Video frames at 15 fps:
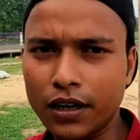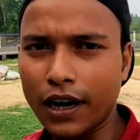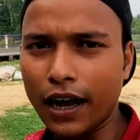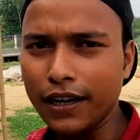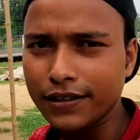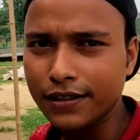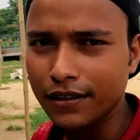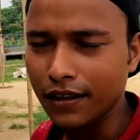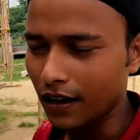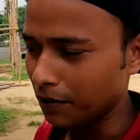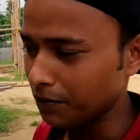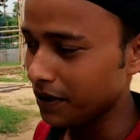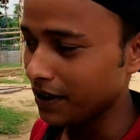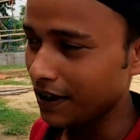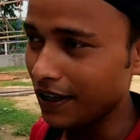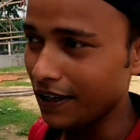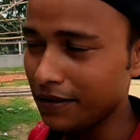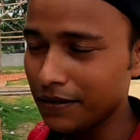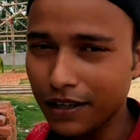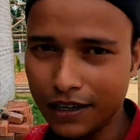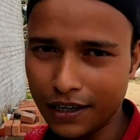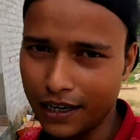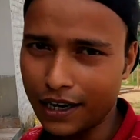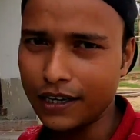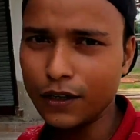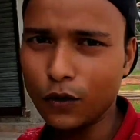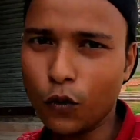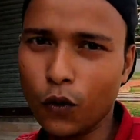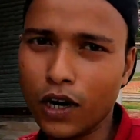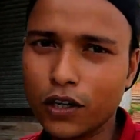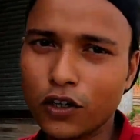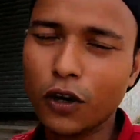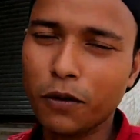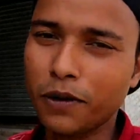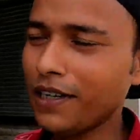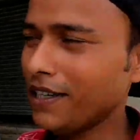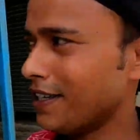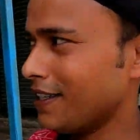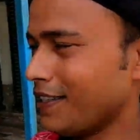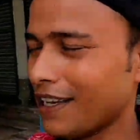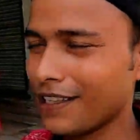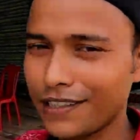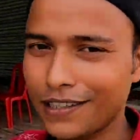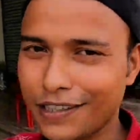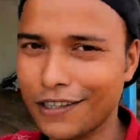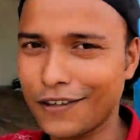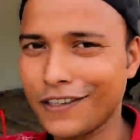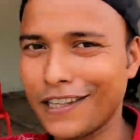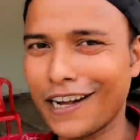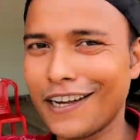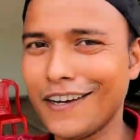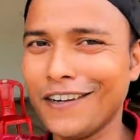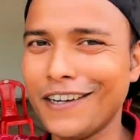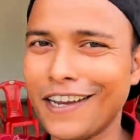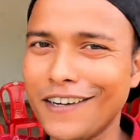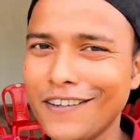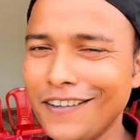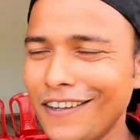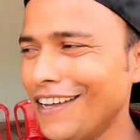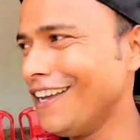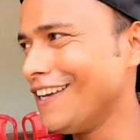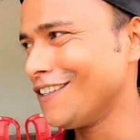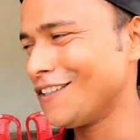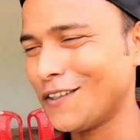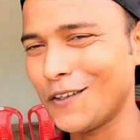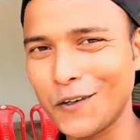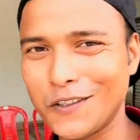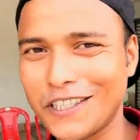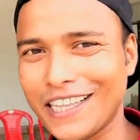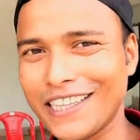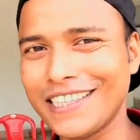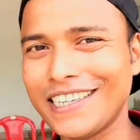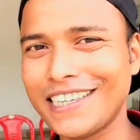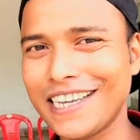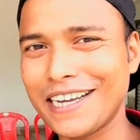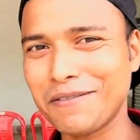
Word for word: গাইজ আমি এই এখানে ঘোরার সময় এই দাদাদের সঙ্গে দেখা হয়ে গেল তো দাদাদেরকে